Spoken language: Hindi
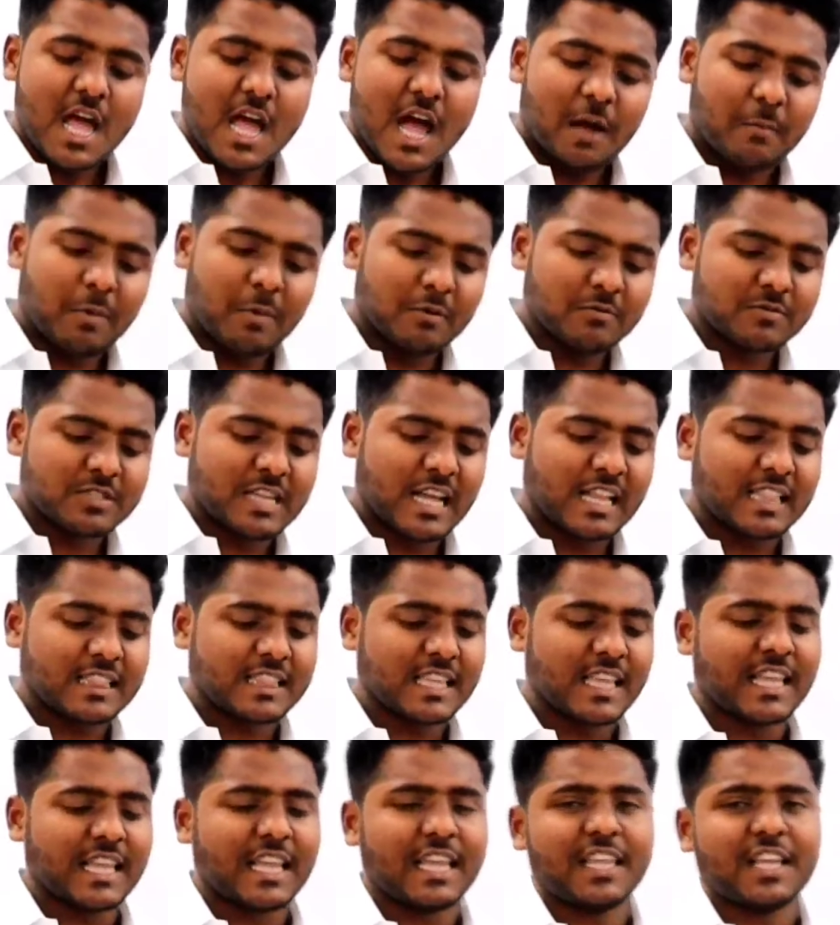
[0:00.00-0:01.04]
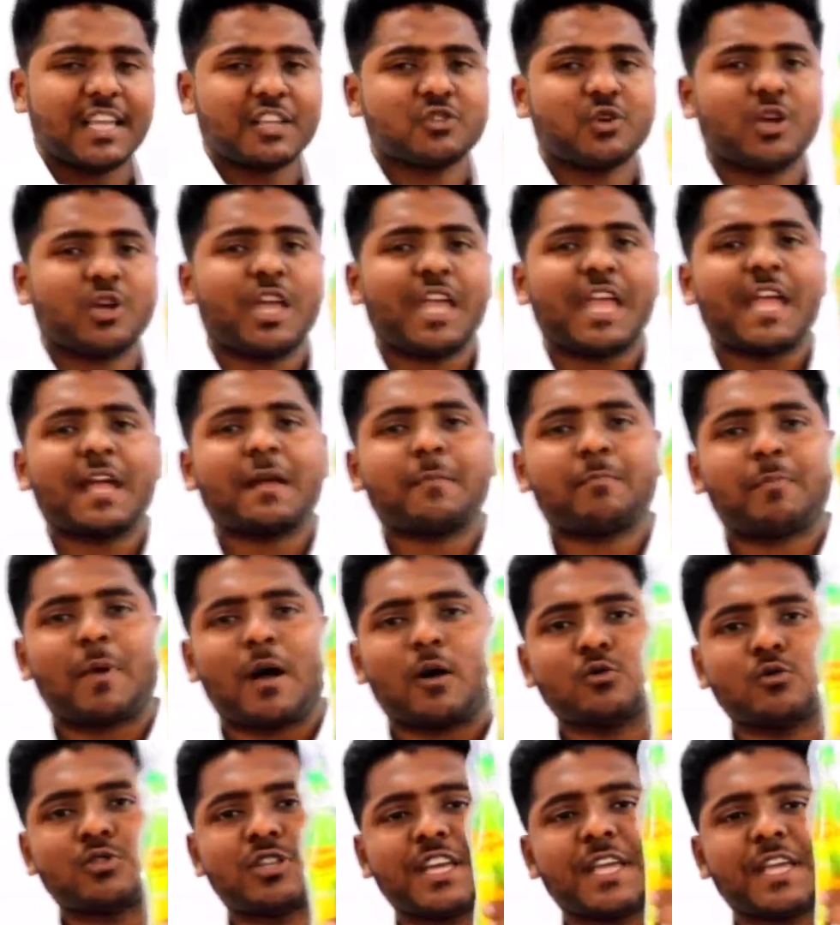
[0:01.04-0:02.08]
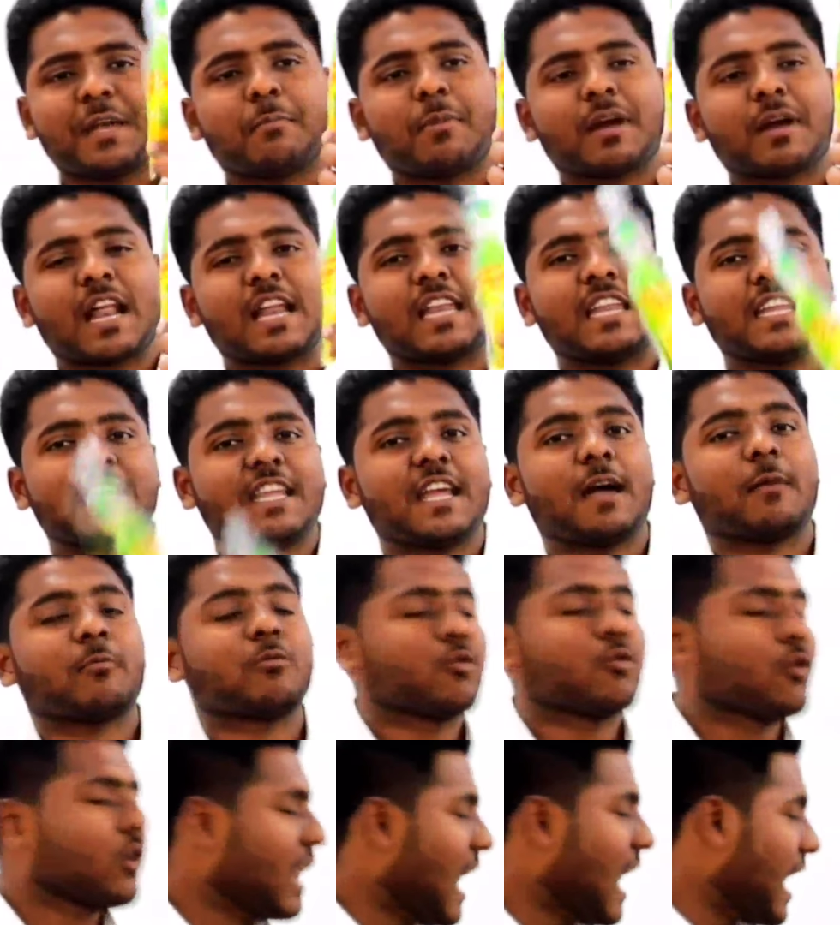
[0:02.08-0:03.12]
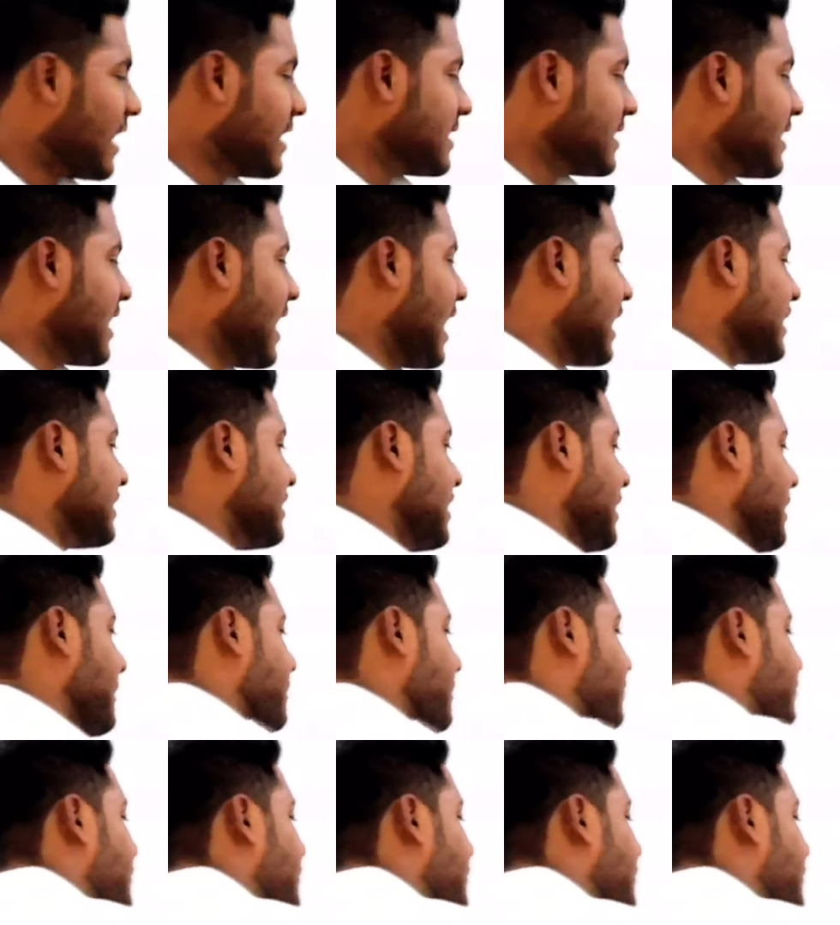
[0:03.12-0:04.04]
अब हम जानते हैं कि ये जो एक पाउच है ये बनाने की हमको लागत क्या आती है